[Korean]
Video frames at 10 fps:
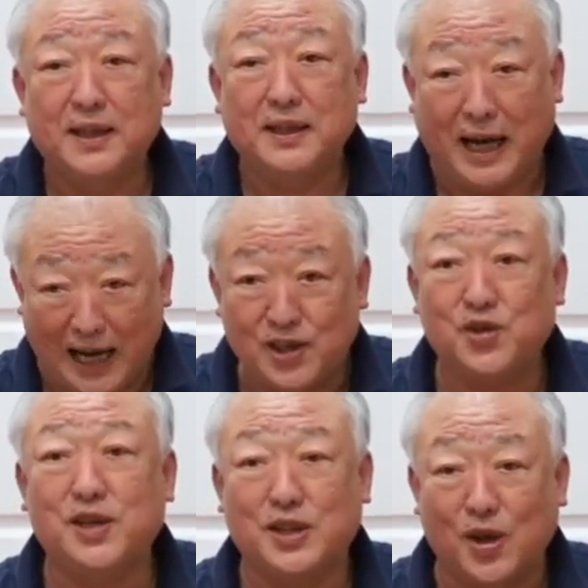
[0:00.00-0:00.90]
할 수
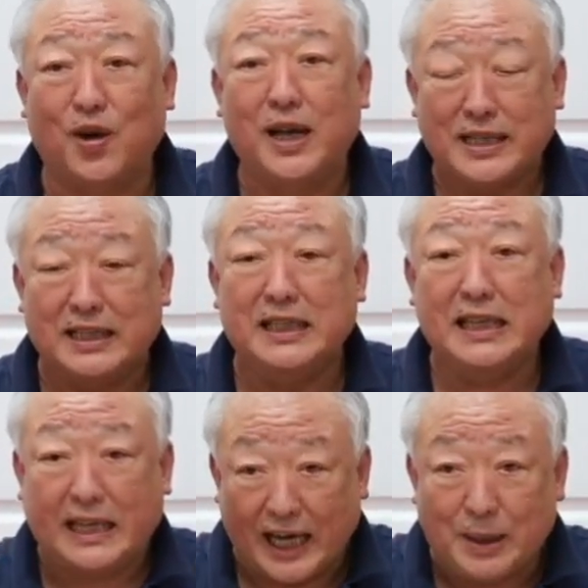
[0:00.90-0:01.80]
있어요. 자, 이
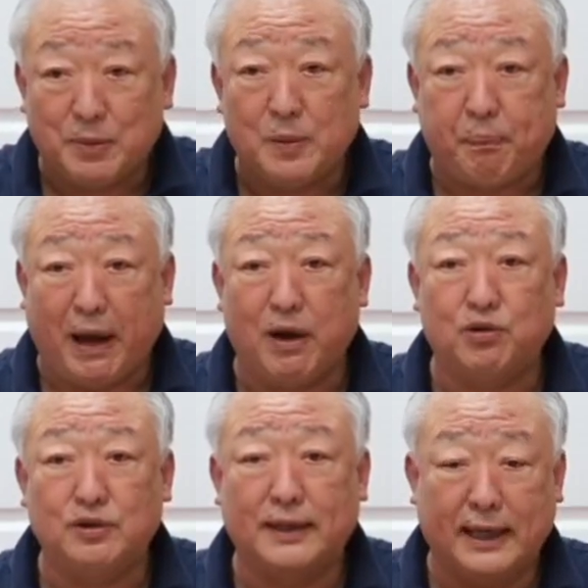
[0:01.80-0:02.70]
개념을
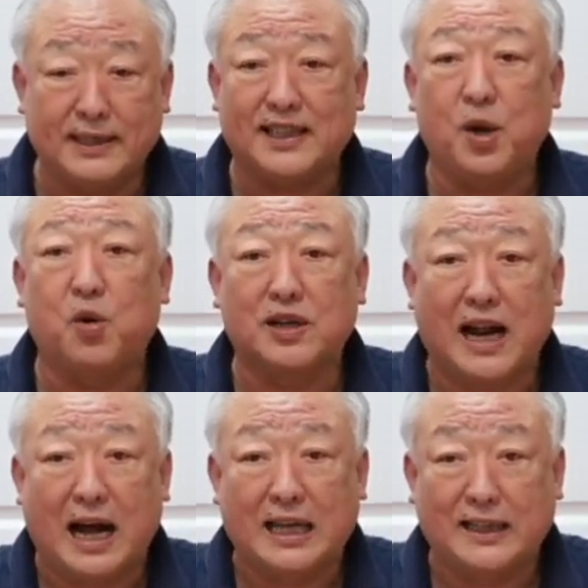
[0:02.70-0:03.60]
배우는 게 세월을
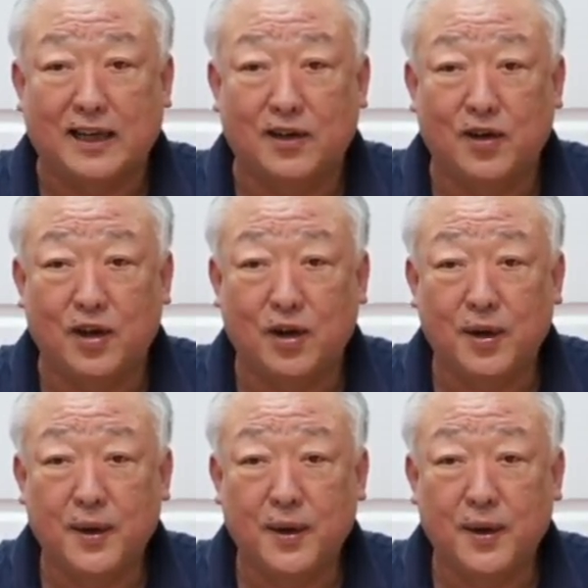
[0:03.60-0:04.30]
아끼다는 거예요.